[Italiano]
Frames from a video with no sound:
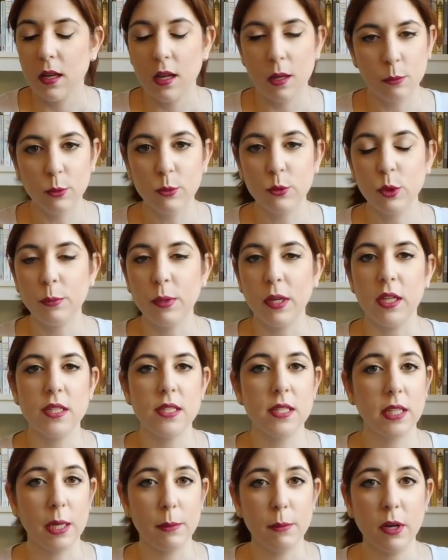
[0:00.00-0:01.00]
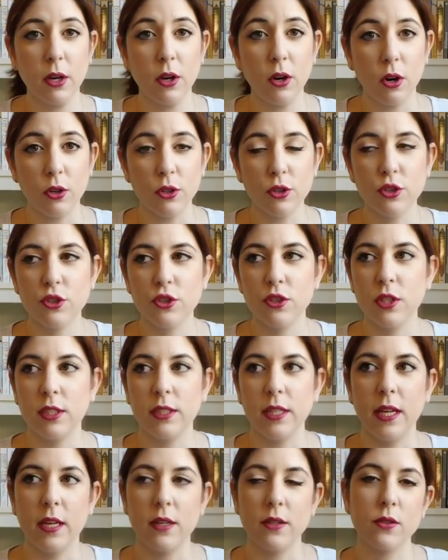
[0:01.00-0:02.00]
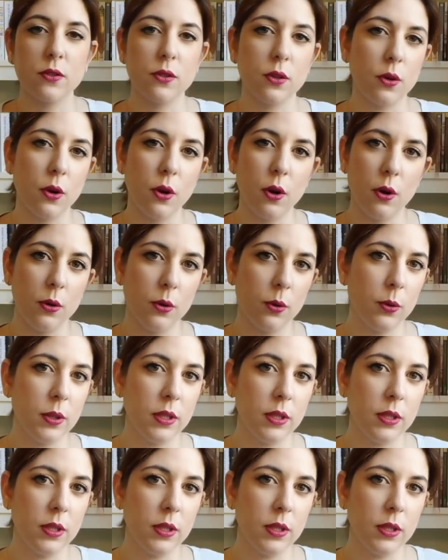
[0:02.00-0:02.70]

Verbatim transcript: È molto bella, si chiama Gosh ed è a Soho,